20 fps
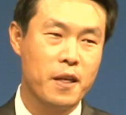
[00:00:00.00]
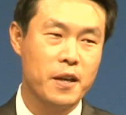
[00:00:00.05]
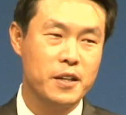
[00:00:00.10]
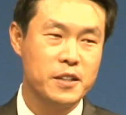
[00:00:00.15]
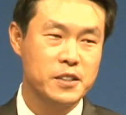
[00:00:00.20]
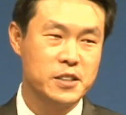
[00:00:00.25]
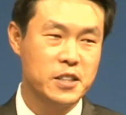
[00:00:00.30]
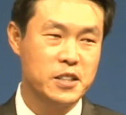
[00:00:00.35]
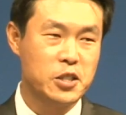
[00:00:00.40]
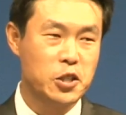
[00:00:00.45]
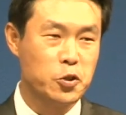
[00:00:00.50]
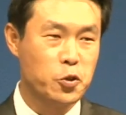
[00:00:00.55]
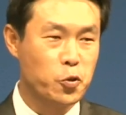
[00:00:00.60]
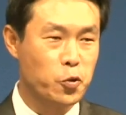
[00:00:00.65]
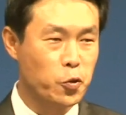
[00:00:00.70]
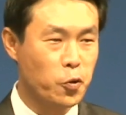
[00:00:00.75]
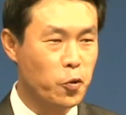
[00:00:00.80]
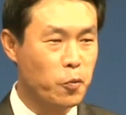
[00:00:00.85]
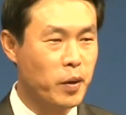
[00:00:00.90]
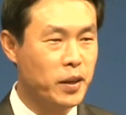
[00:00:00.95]

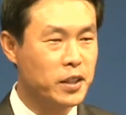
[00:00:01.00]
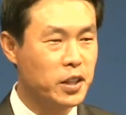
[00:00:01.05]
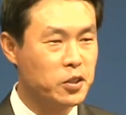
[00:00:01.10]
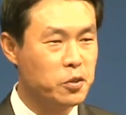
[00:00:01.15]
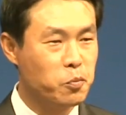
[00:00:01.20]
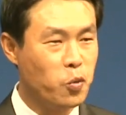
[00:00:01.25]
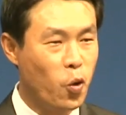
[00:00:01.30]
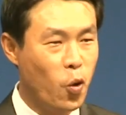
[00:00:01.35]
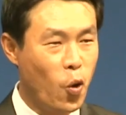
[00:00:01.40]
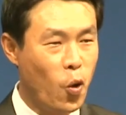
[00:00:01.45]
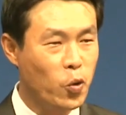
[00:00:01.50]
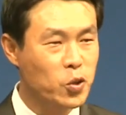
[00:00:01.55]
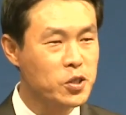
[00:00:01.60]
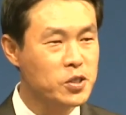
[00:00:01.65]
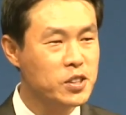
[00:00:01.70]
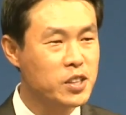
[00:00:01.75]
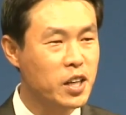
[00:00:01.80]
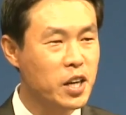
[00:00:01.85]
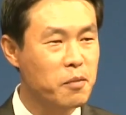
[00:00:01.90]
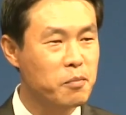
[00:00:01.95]
실제적으로 만나는 모든
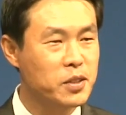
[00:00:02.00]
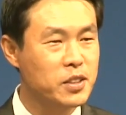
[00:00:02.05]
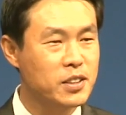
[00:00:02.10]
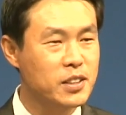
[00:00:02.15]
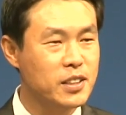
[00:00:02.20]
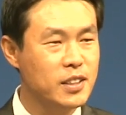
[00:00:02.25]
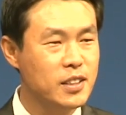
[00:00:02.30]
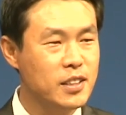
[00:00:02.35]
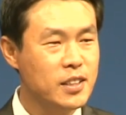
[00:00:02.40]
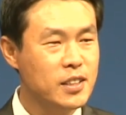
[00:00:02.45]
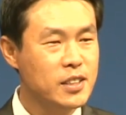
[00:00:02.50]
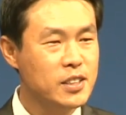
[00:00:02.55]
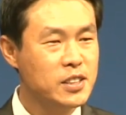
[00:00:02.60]
사람들을